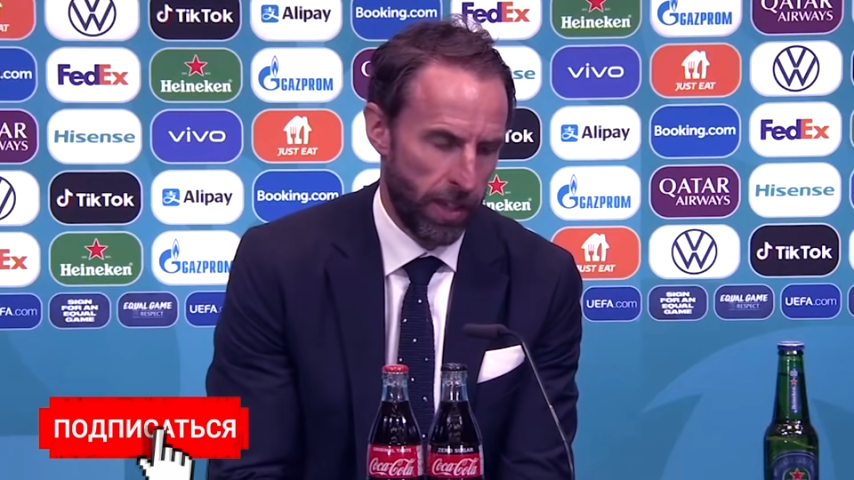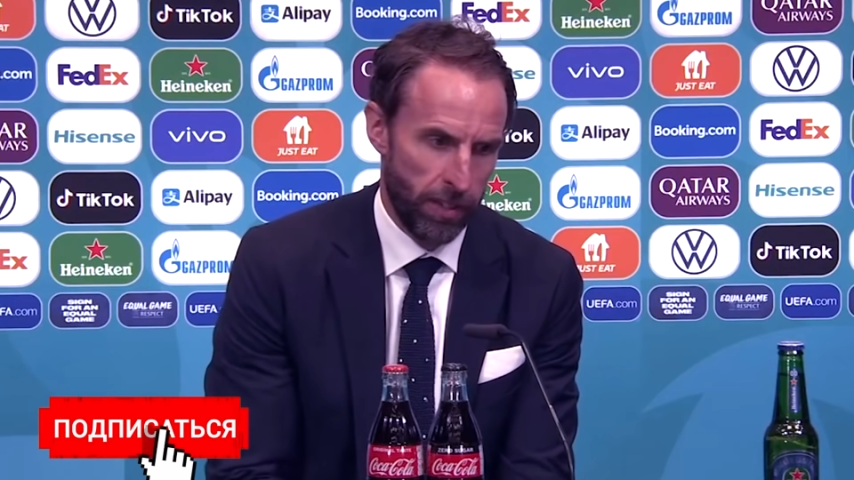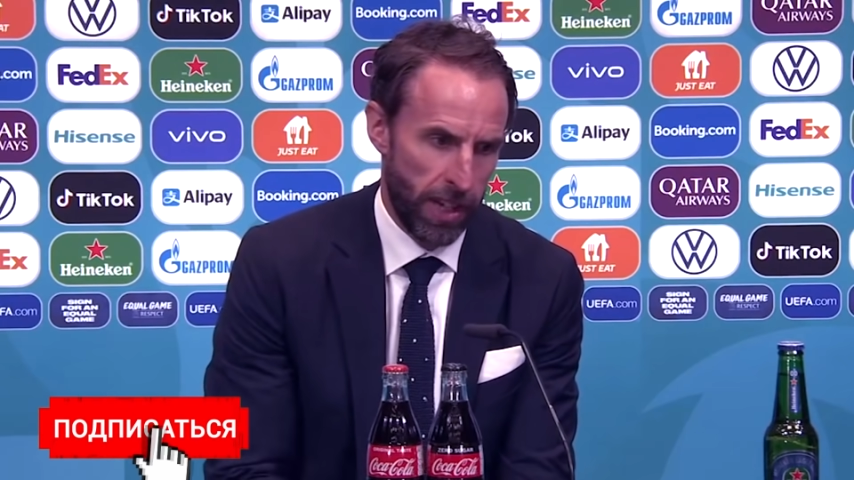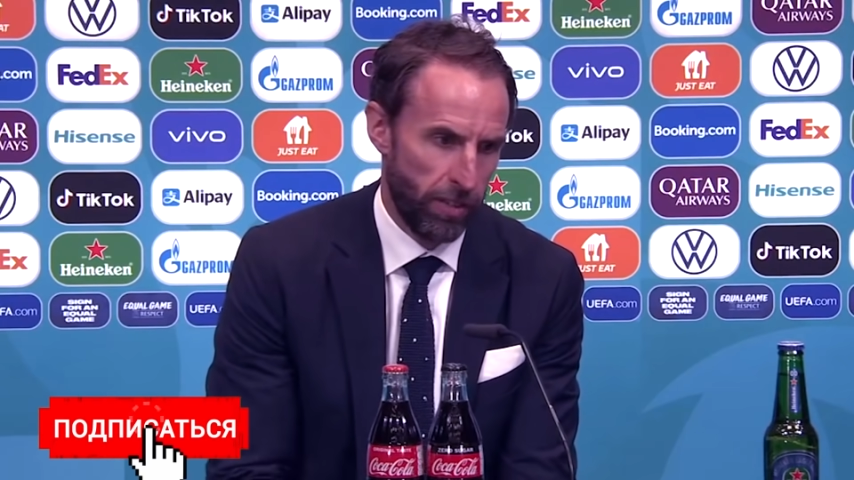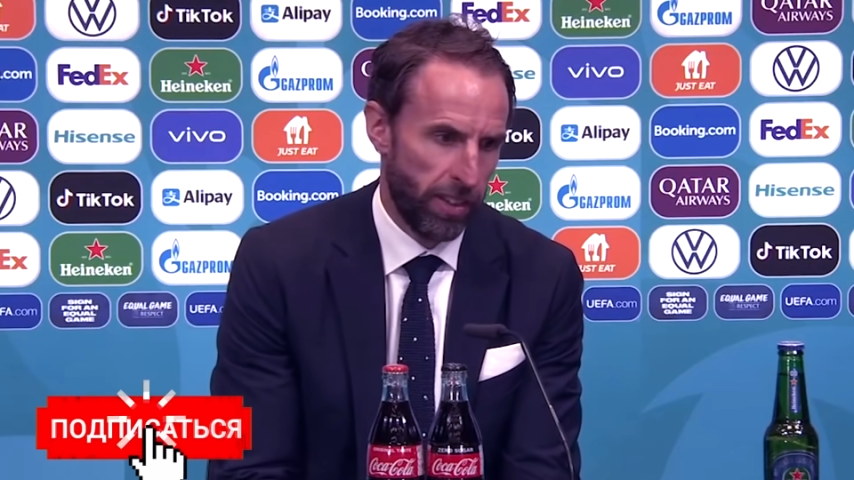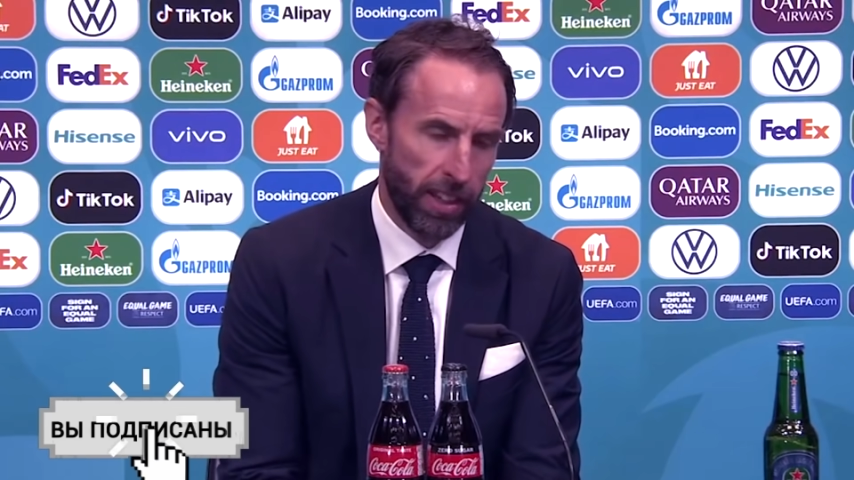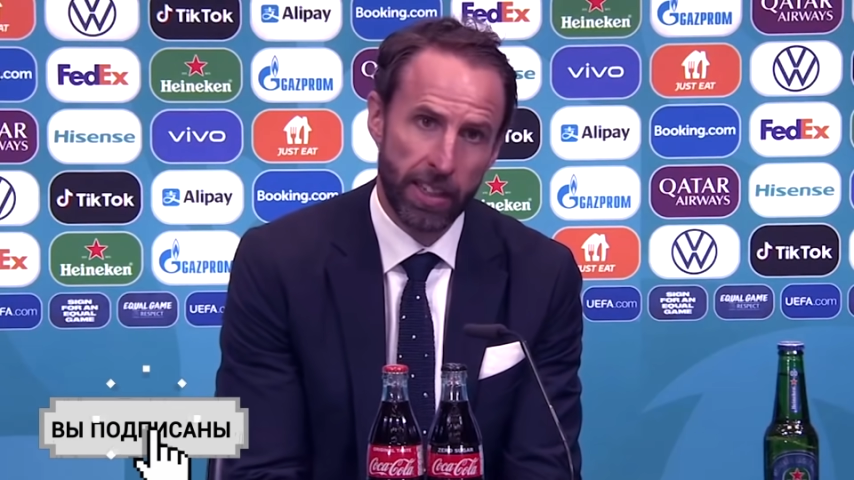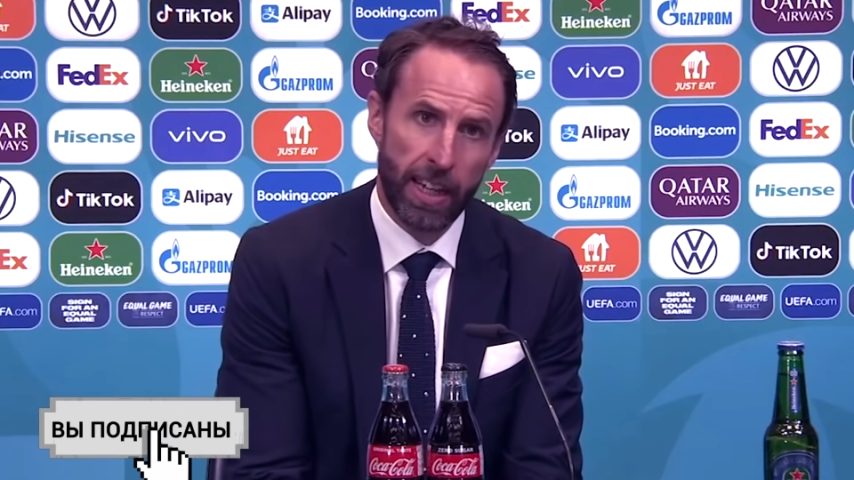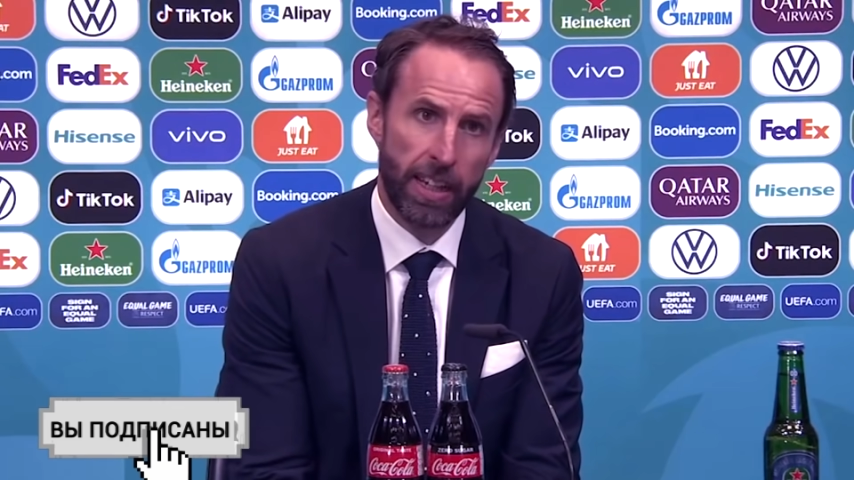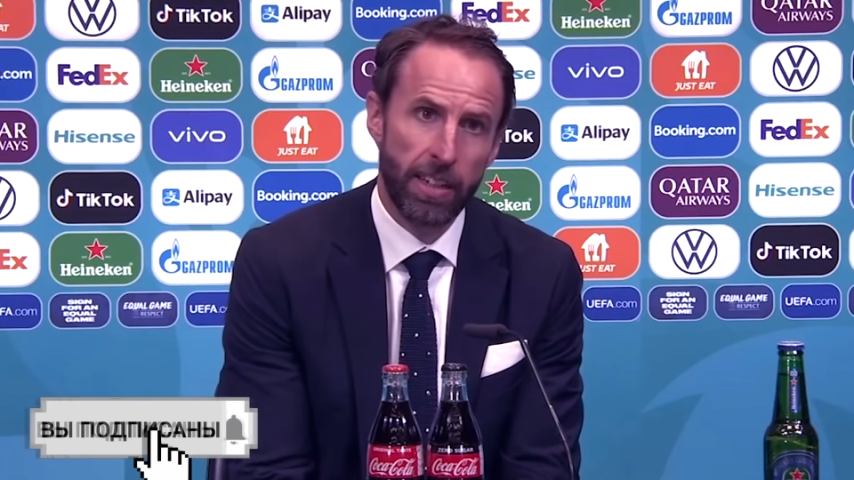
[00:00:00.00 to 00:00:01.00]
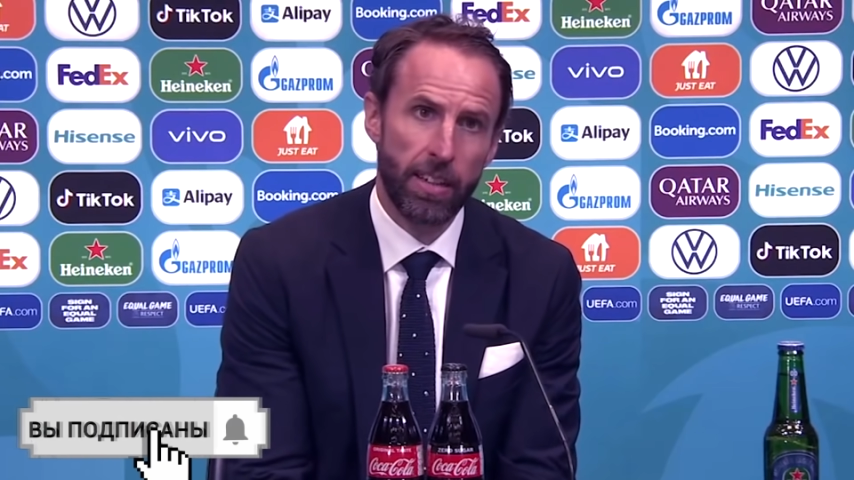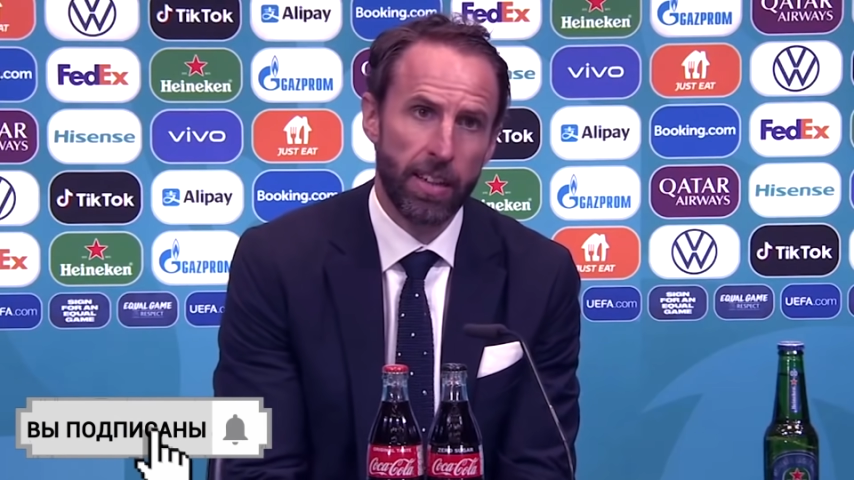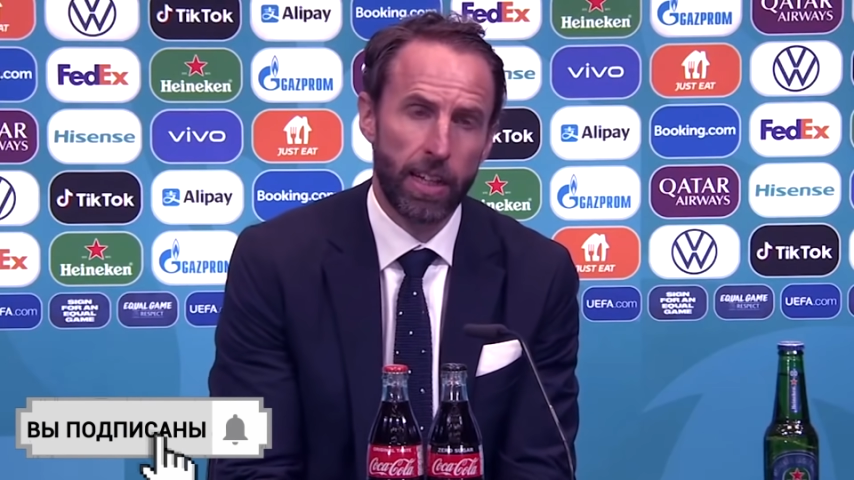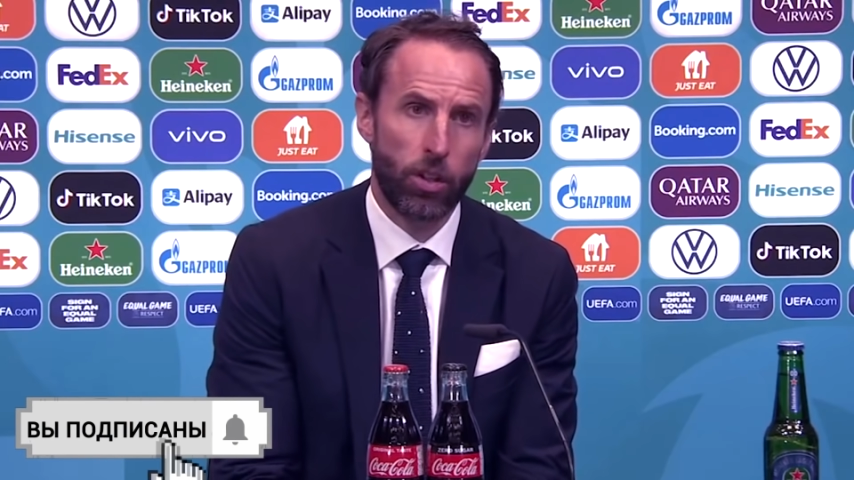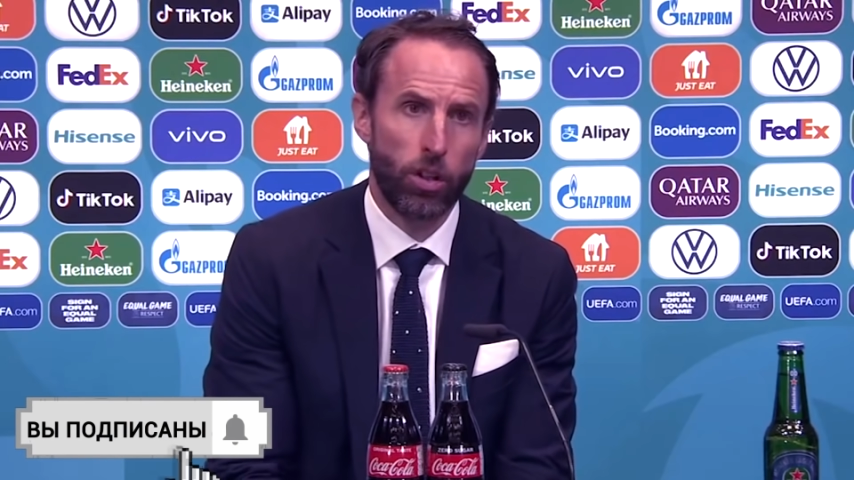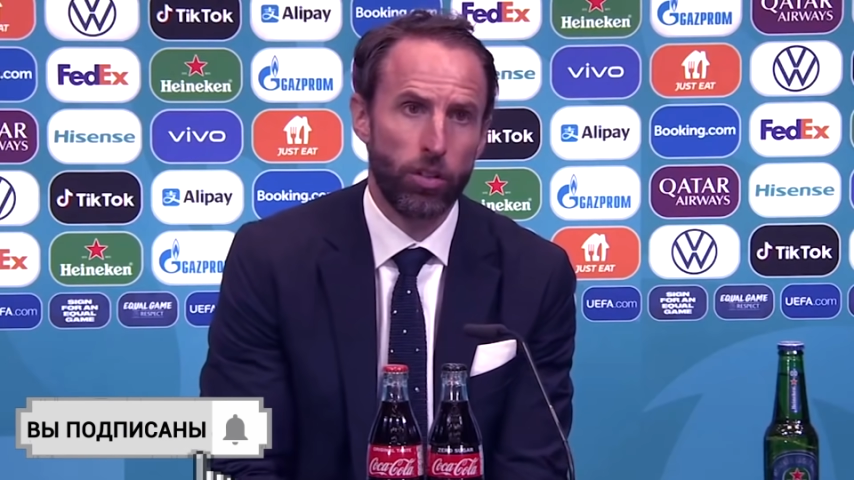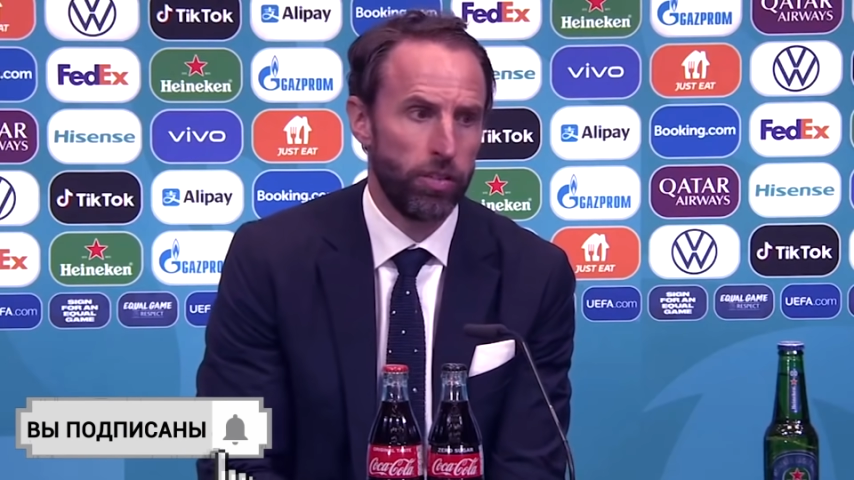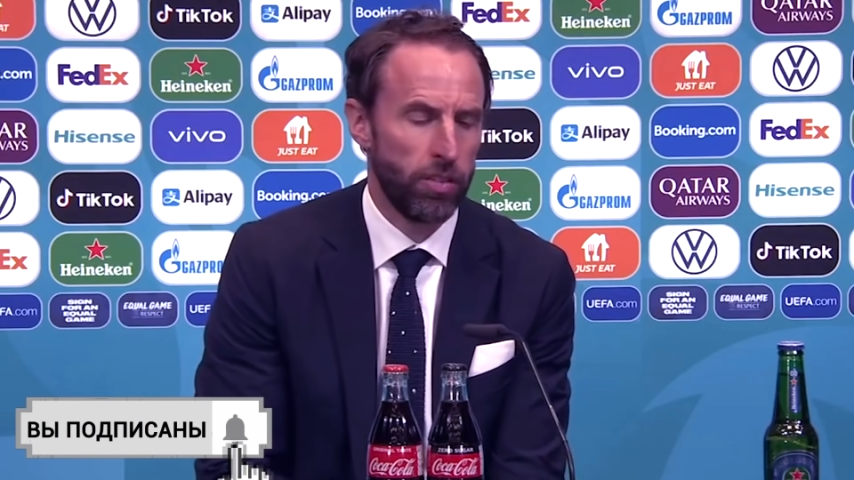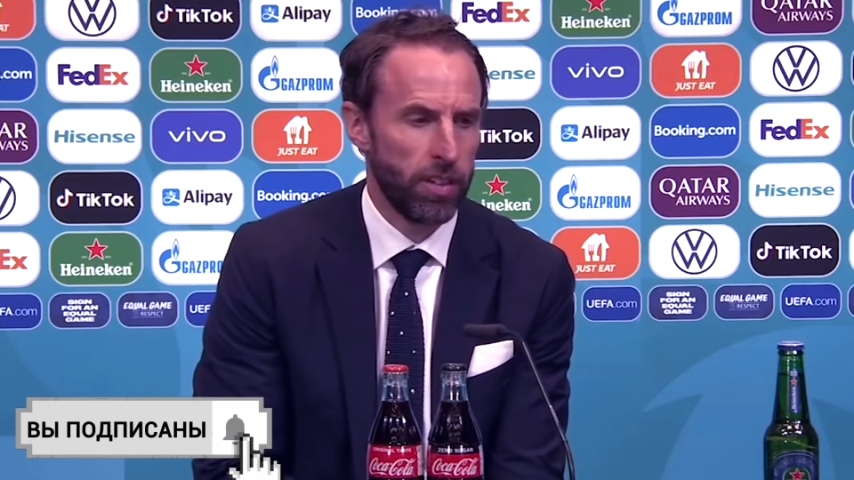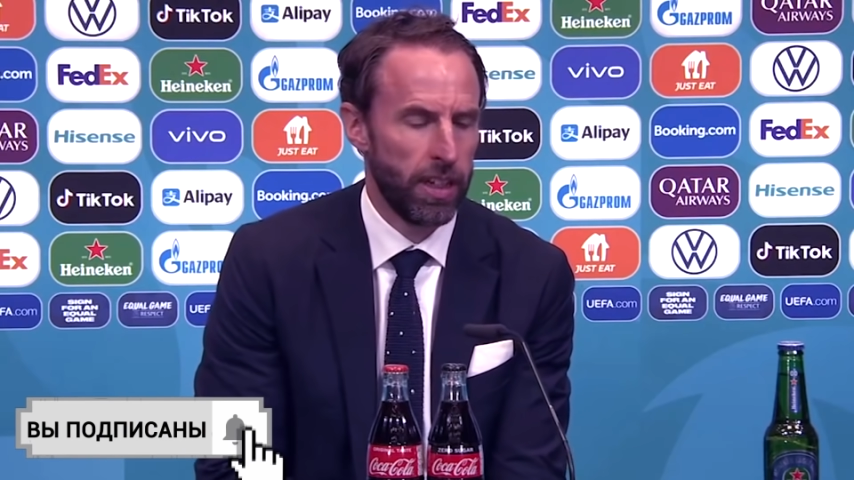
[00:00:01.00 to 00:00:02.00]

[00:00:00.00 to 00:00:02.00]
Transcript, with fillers: то они сделали все, что могли.